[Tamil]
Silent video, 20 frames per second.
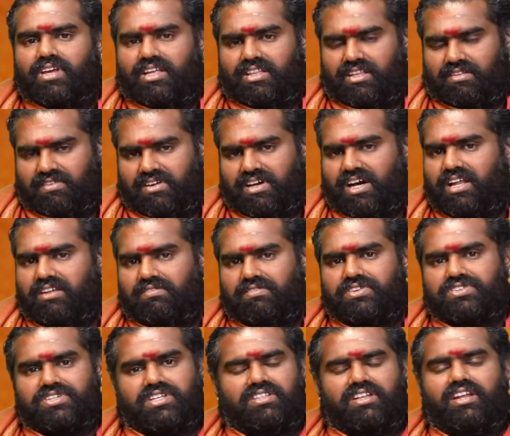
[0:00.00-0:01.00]
இந்த விகாரி
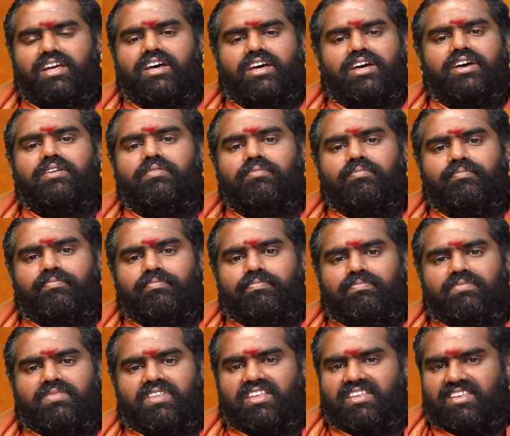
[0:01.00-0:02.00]
வருஷத்தில்
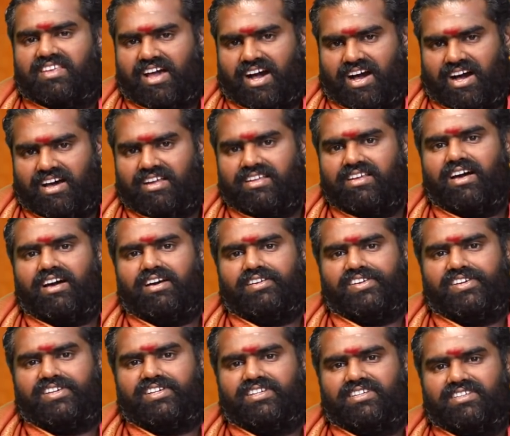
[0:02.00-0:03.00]
யார்
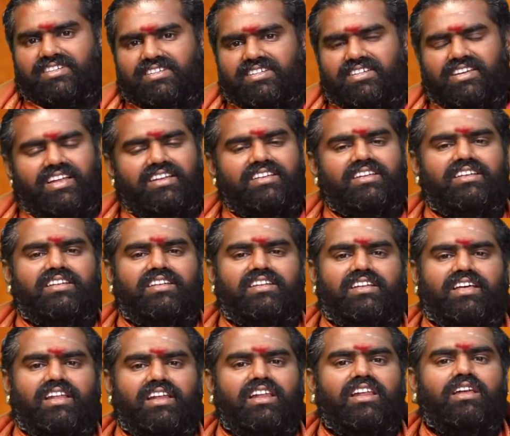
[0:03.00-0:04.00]
யாருக்கு என்னென்ன
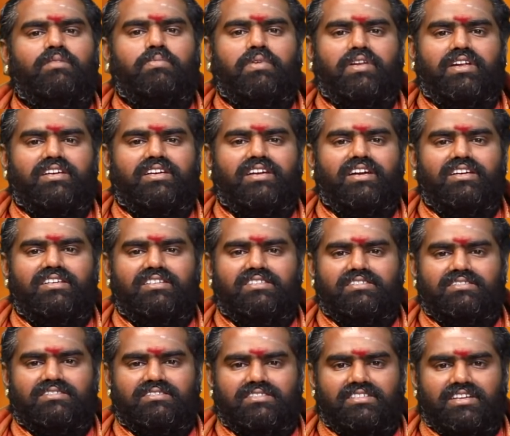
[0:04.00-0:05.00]
நல்ல பலன்கள்
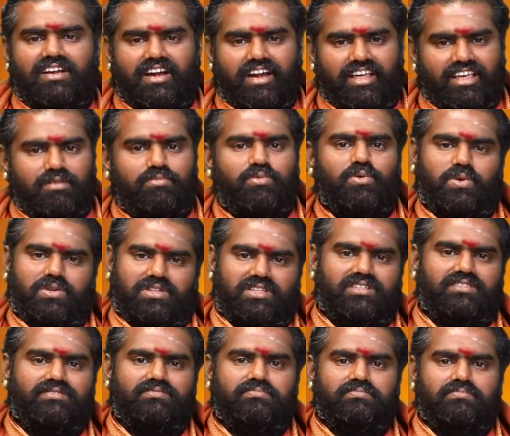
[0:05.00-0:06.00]
கிடைக்க
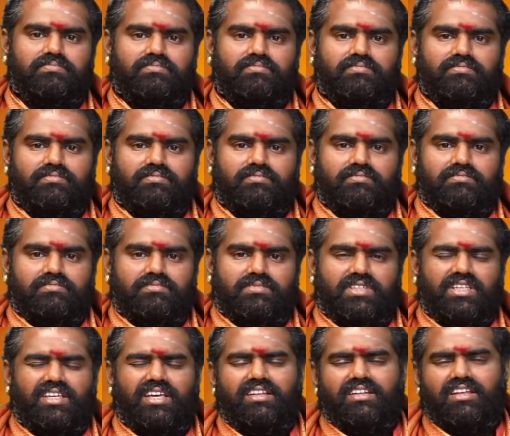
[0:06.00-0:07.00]
போகிறது
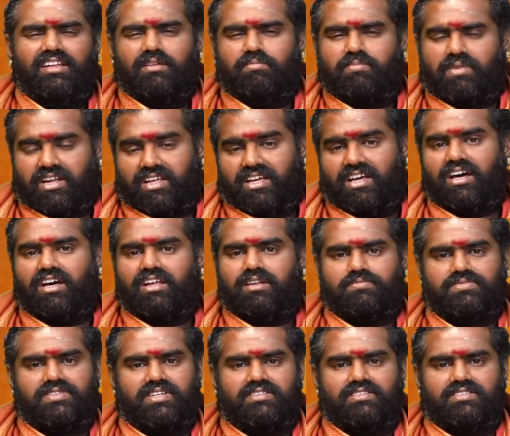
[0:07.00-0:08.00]
என்னென்ன
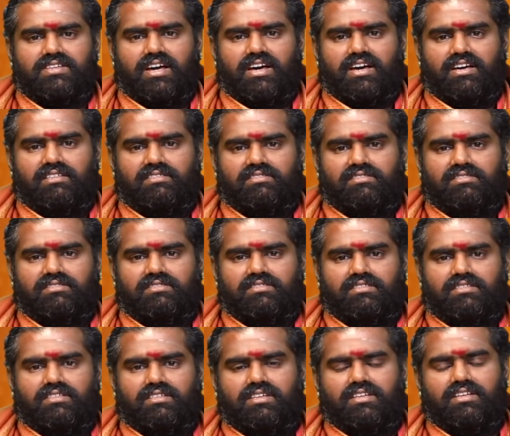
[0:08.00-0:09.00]
பரிகாரம் செஞ்சால்
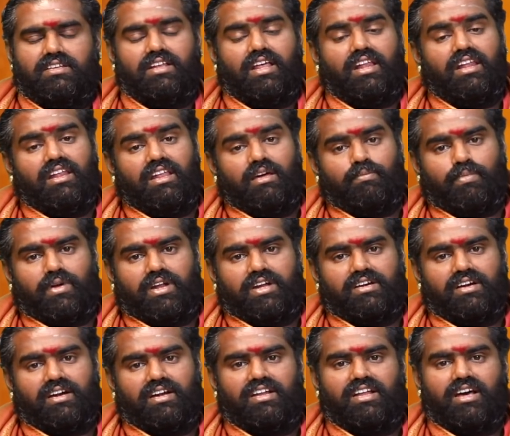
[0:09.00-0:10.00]
நல்ல
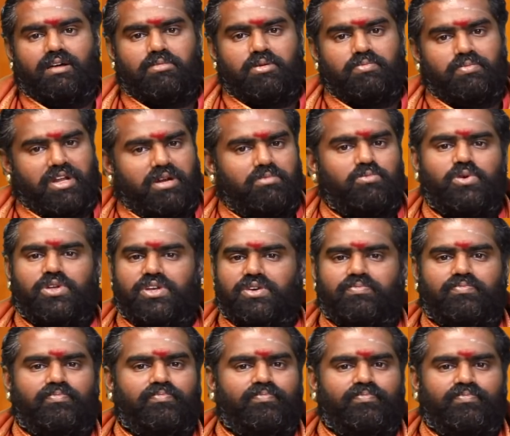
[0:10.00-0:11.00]
பலன்களை நாம் பெற
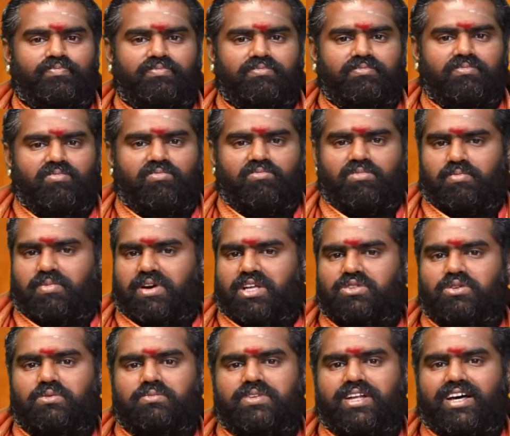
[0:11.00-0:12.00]
முடியும் இப்போ
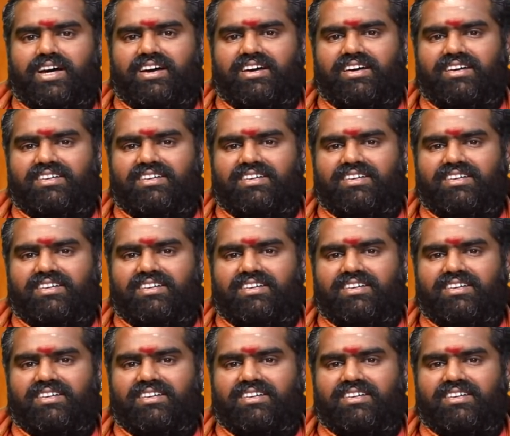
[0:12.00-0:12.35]
பார்த்தோம்னா